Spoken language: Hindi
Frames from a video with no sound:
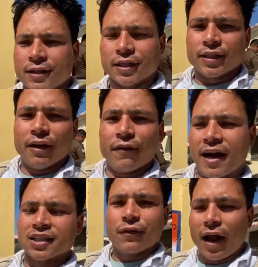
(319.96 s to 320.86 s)
तो चलो
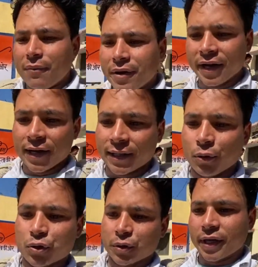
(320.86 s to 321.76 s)
फ्रेंड्स फिलहाल मीटिंग खत्म
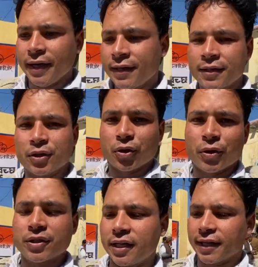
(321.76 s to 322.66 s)
हो चुकी है तो चलो
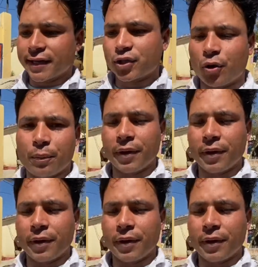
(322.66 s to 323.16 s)
चलते हैं शॉप पे